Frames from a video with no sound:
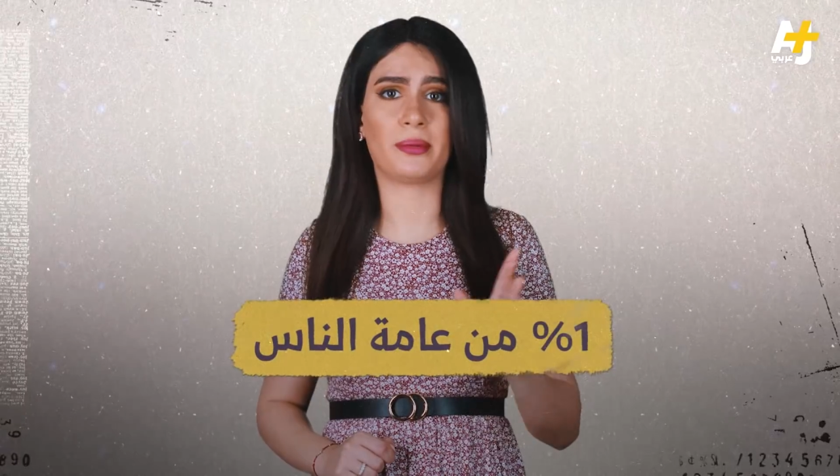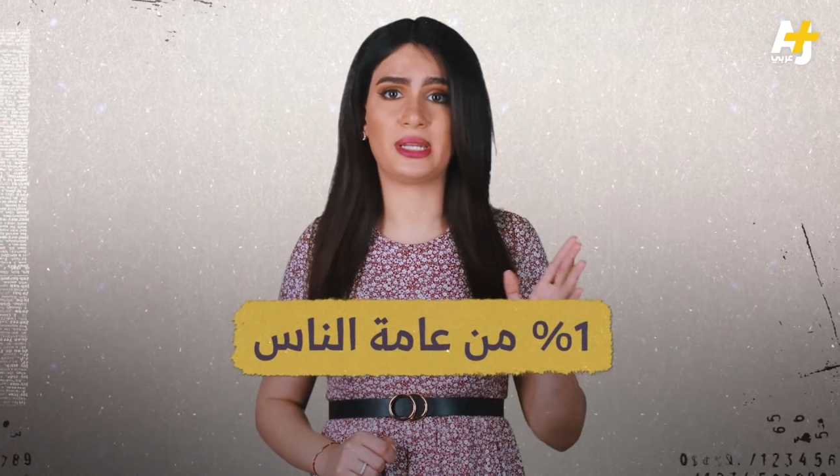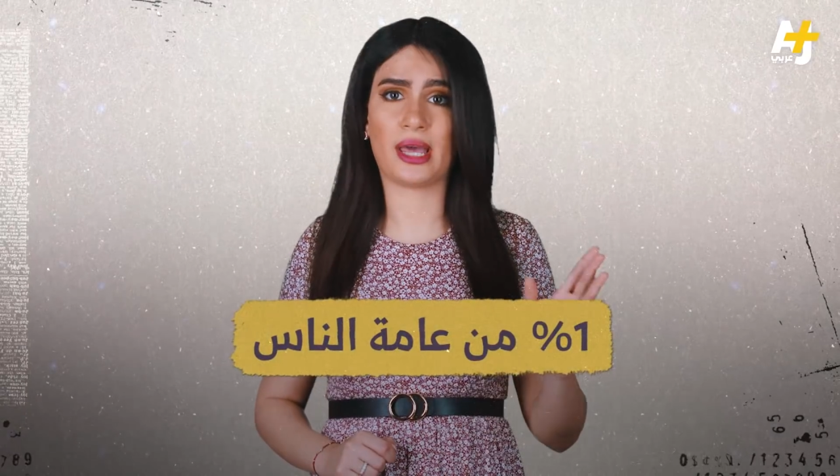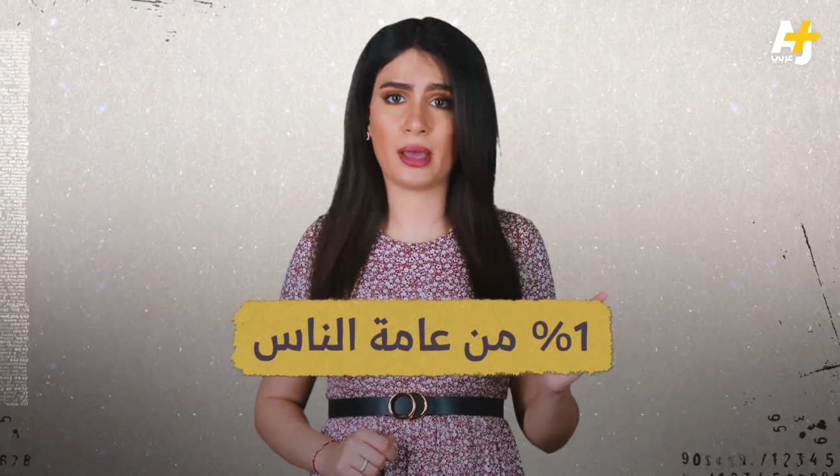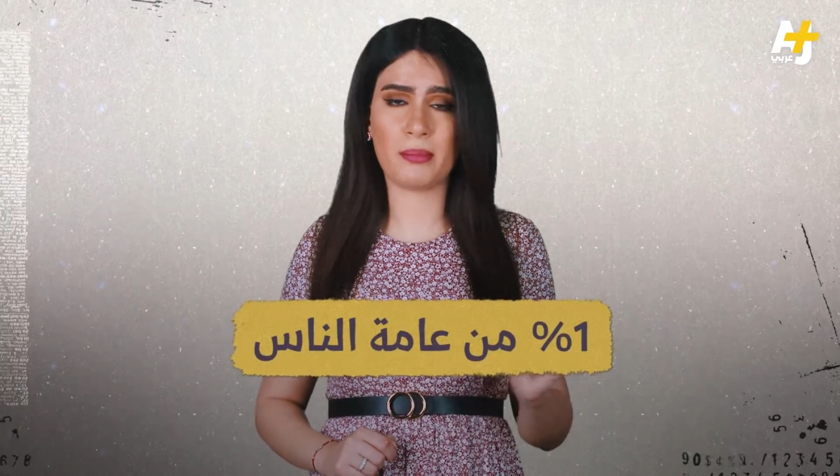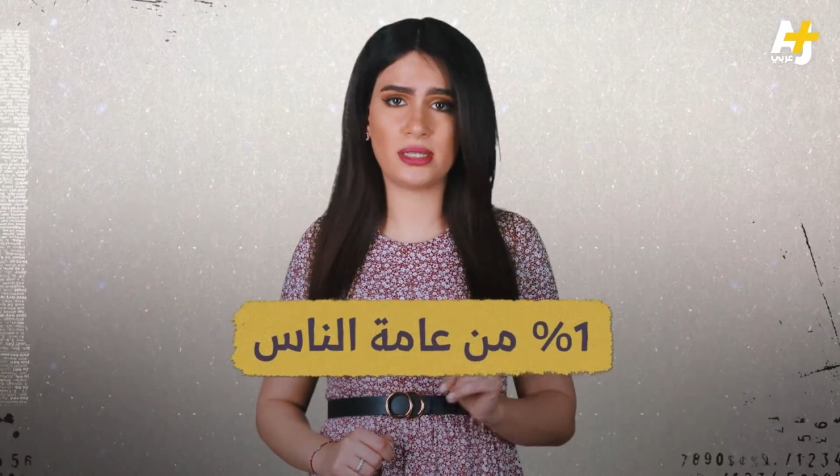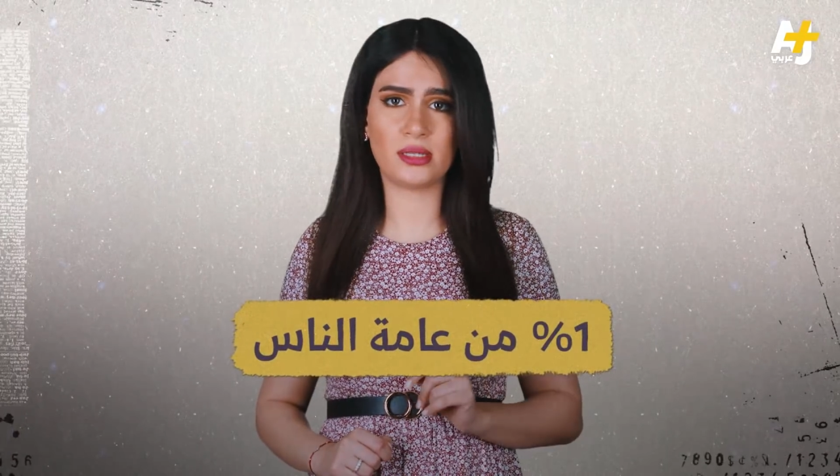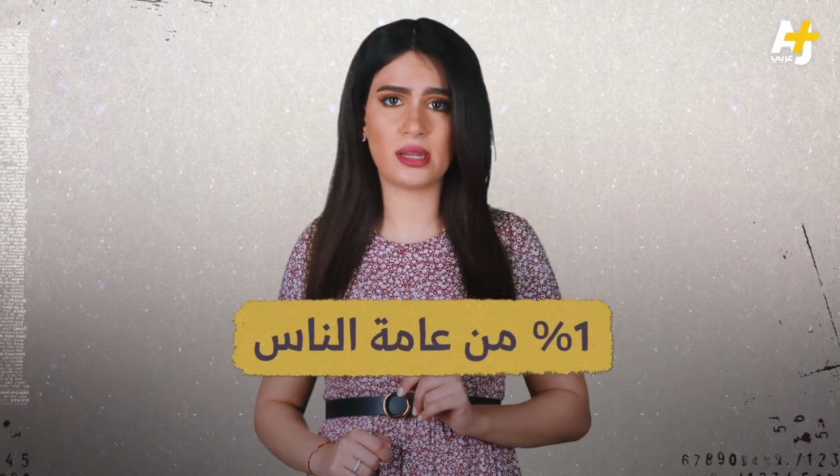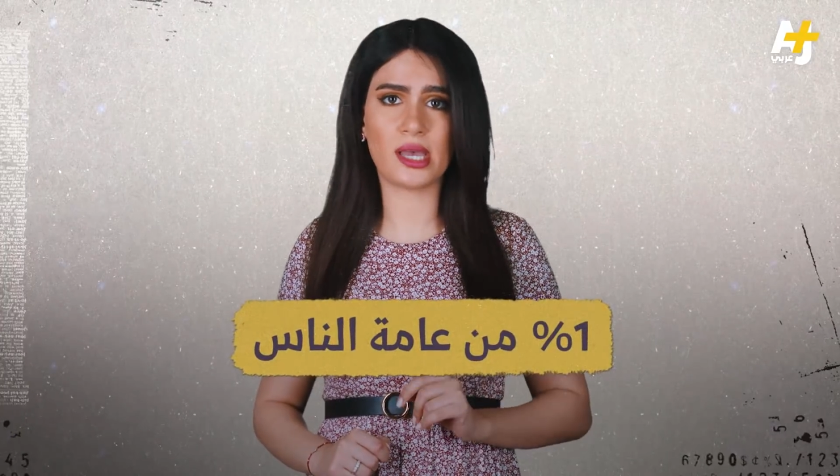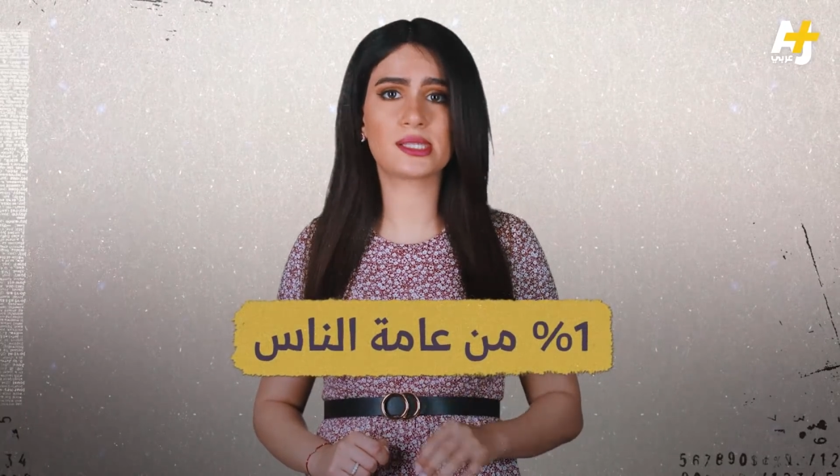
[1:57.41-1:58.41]
من عامة
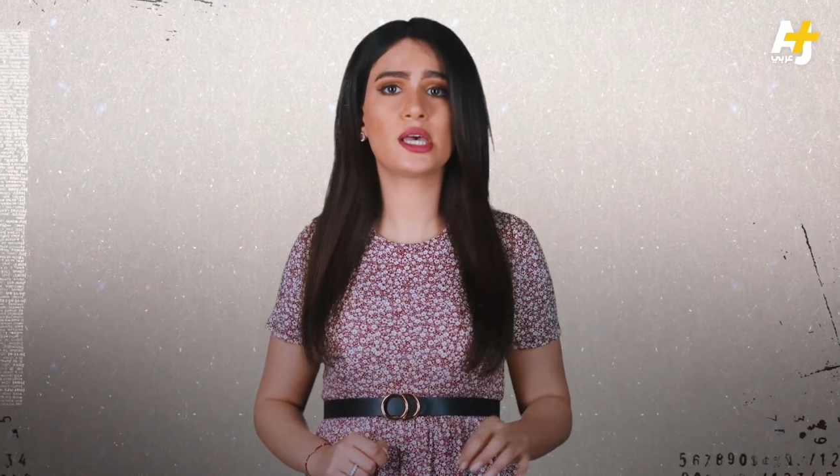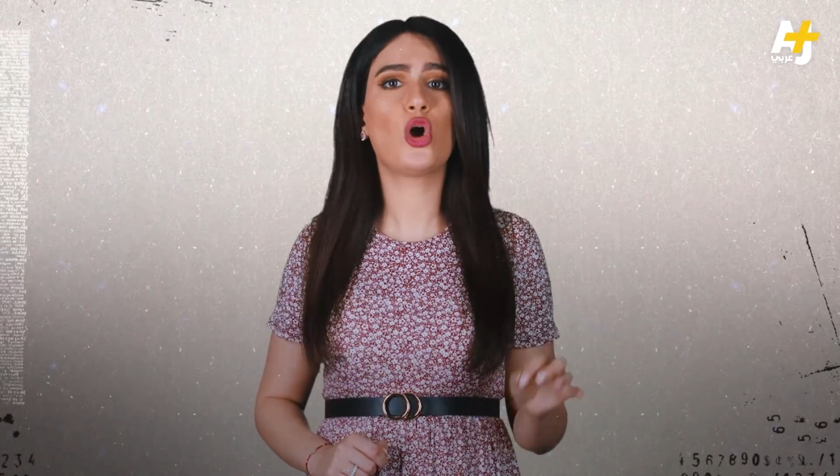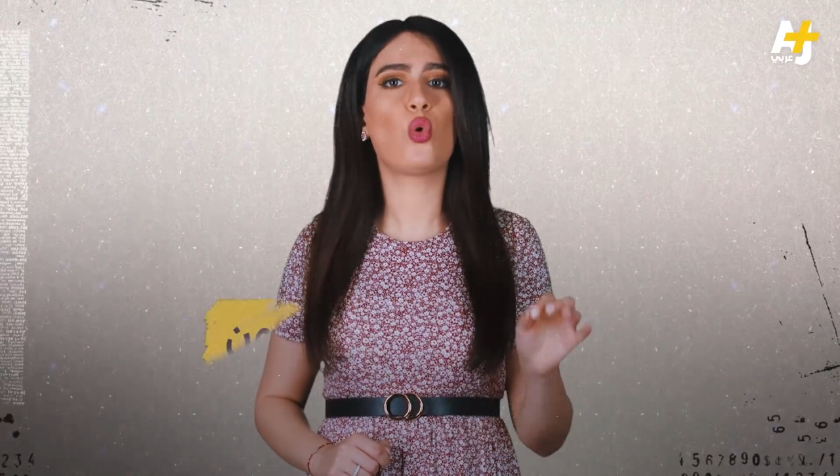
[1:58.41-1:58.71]
الناس